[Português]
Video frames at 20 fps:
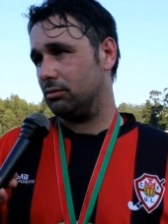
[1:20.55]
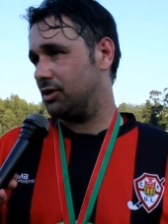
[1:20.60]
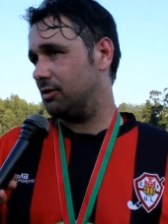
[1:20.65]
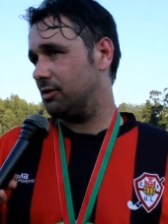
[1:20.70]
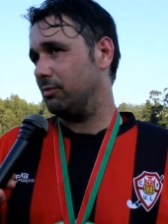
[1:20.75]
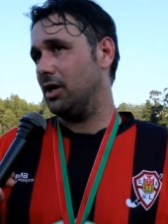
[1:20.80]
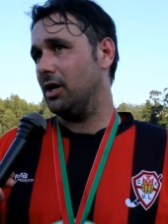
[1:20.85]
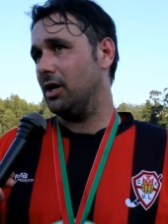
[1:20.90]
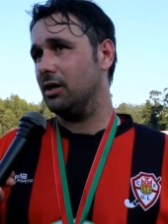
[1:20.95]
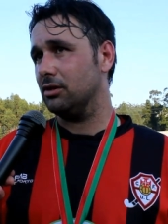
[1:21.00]

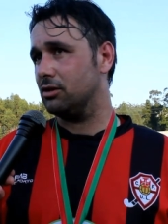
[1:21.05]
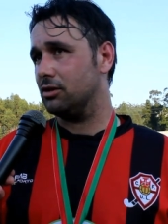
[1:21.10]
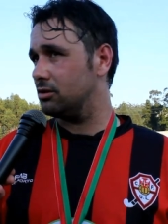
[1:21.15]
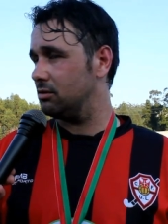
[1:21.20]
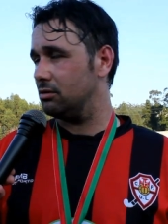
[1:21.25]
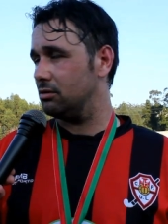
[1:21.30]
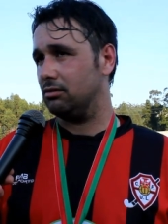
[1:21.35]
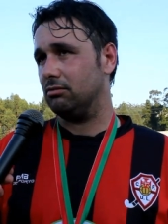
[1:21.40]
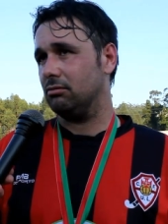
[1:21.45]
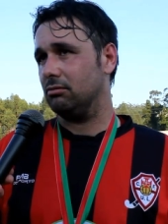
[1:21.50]
semelhantes,
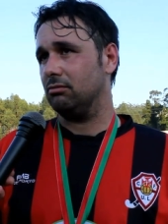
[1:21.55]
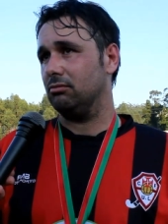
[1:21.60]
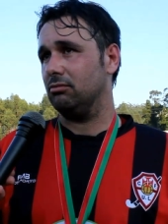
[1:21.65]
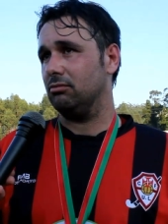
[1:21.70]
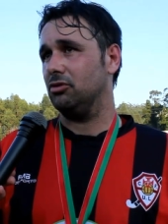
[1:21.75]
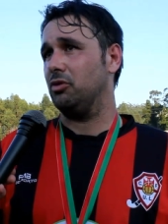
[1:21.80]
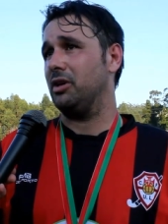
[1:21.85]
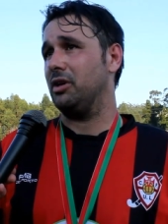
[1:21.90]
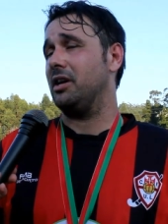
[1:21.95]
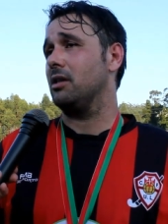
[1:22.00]
não,
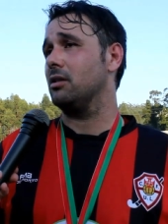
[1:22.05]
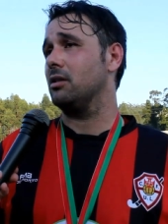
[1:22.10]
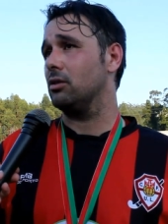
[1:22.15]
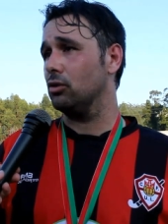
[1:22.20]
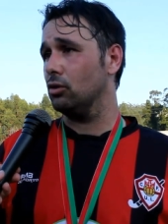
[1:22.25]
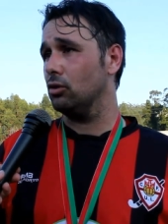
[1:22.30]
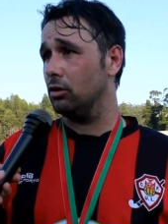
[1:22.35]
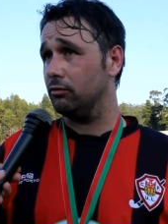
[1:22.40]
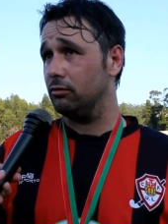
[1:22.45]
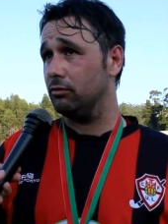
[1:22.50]
não é nada de
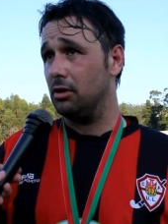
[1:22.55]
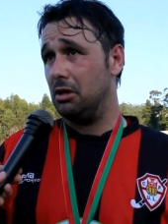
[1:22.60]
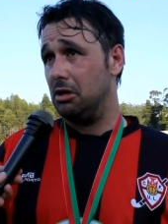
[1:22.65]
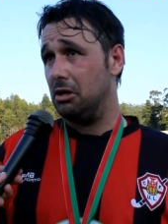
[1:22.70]
novo.